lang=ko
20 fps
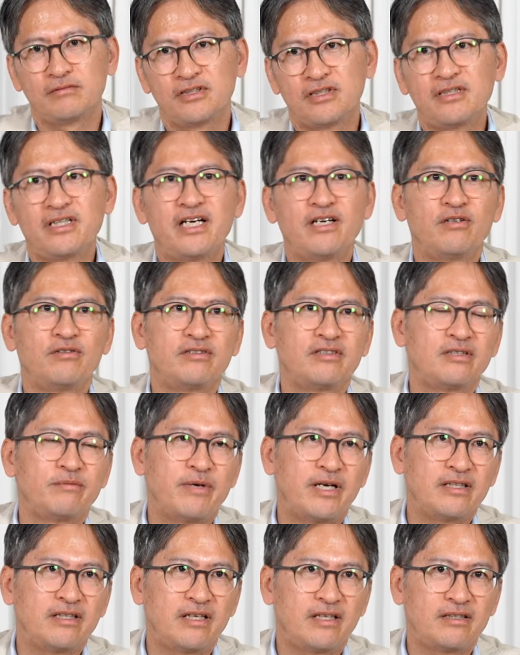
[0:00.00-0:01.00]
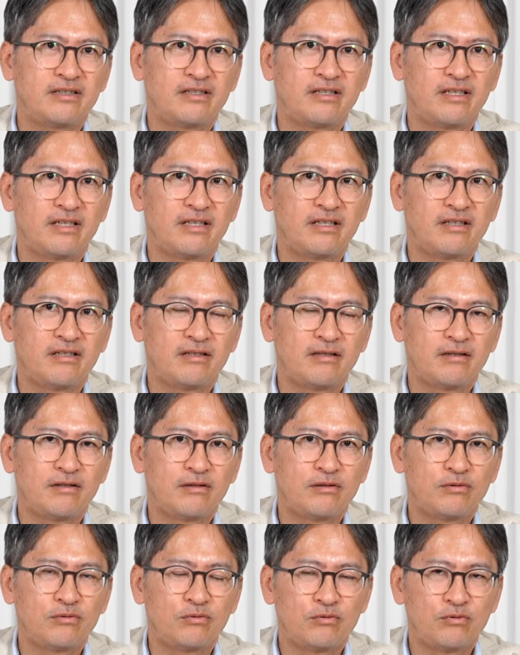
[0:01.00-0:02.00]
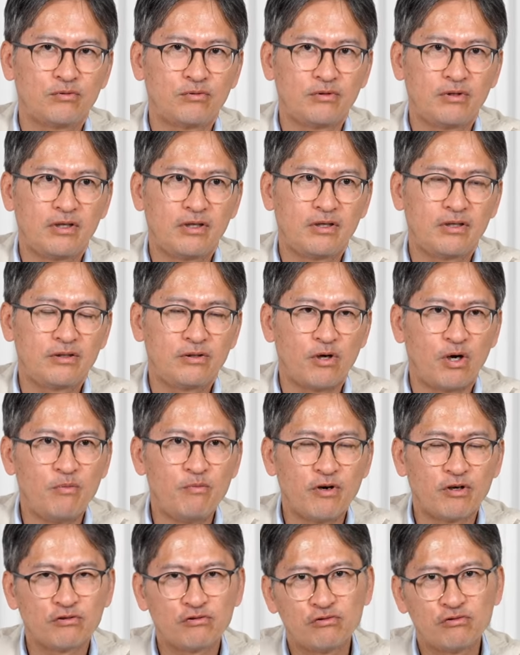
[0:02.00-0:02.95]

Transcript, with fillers: 클라이언트를 만날 때 또 10명,